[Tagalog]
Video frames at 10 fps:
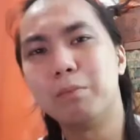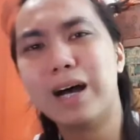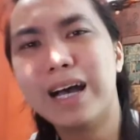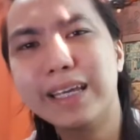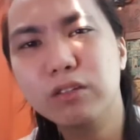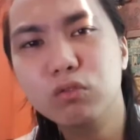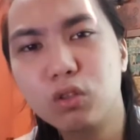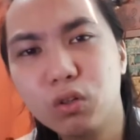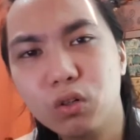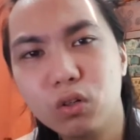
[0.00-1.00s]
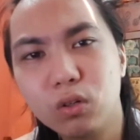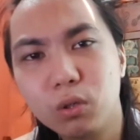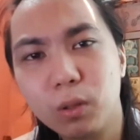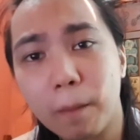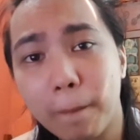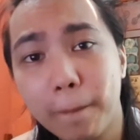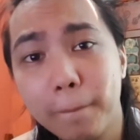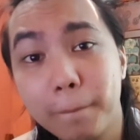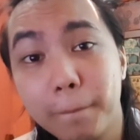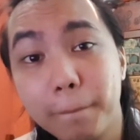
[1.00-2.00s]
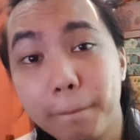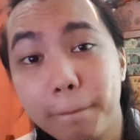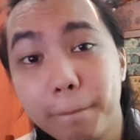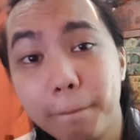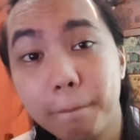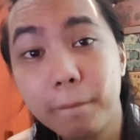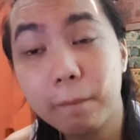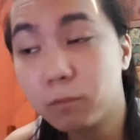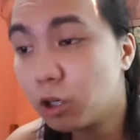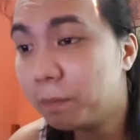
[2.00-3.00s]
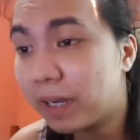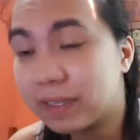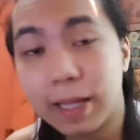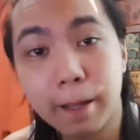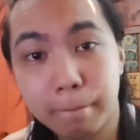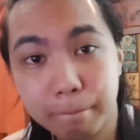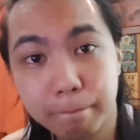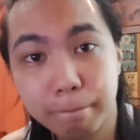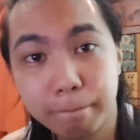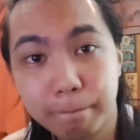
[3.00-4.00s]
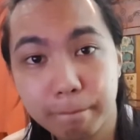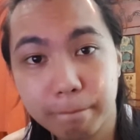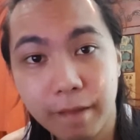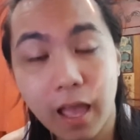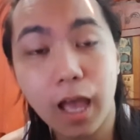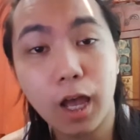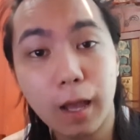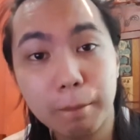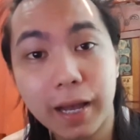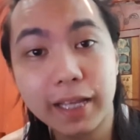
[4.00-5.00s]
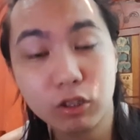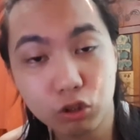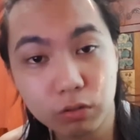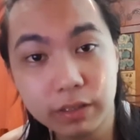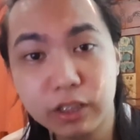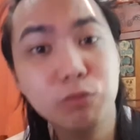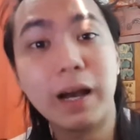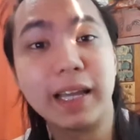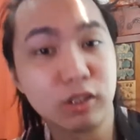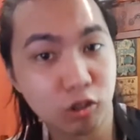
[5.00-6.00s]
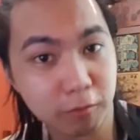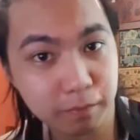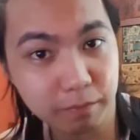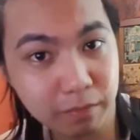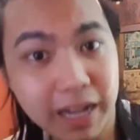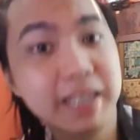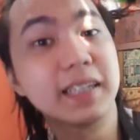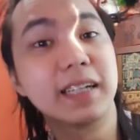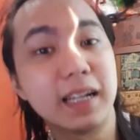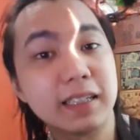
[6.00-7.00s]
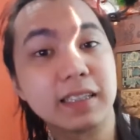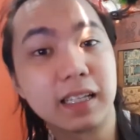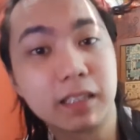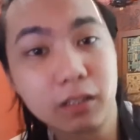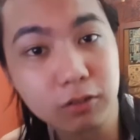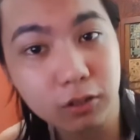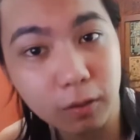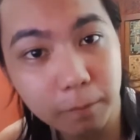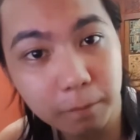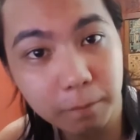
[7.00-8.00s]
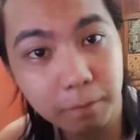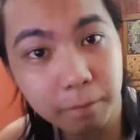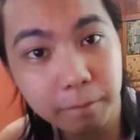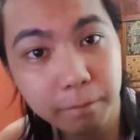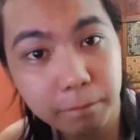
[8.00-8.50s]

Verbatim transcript: Bahay ko to. Ha? Tropa kita. Ah, bahay ko. Hindi ko bahay to. Bahay ng nanay at tatay ko to. Hmm?